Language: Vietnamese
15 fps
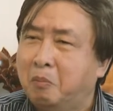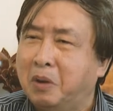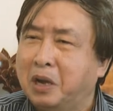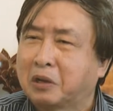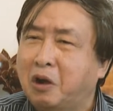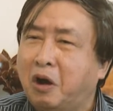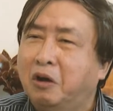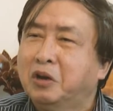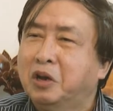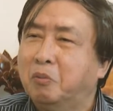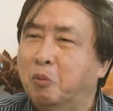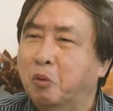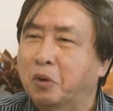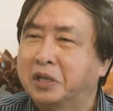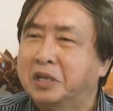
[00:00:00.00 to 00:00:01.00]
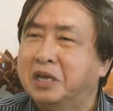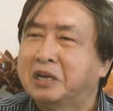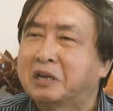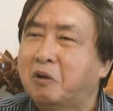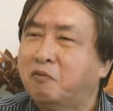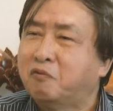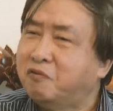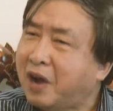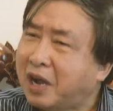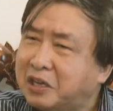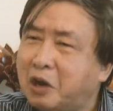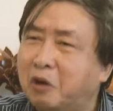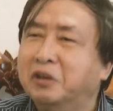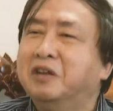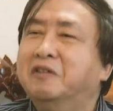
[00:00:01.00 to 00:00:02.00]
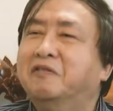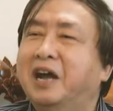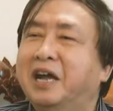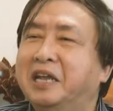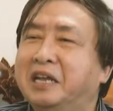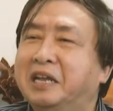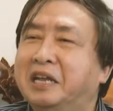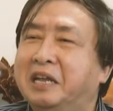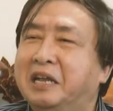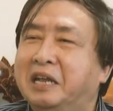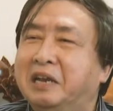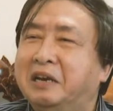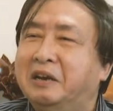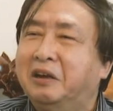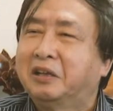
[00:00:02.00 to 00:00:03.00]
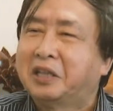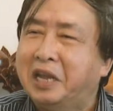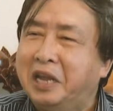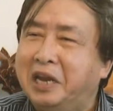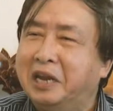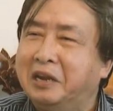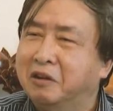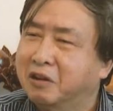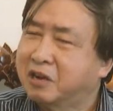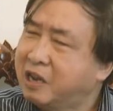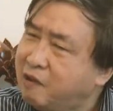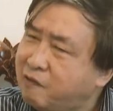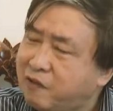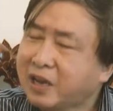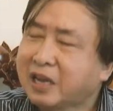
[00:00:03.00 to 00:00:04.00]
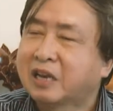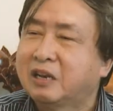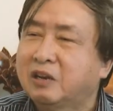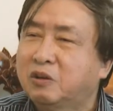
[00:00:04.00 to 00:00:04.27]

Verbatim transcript: mà có được một cái chiến công vang dội như vậy nó thể hiện được khí phách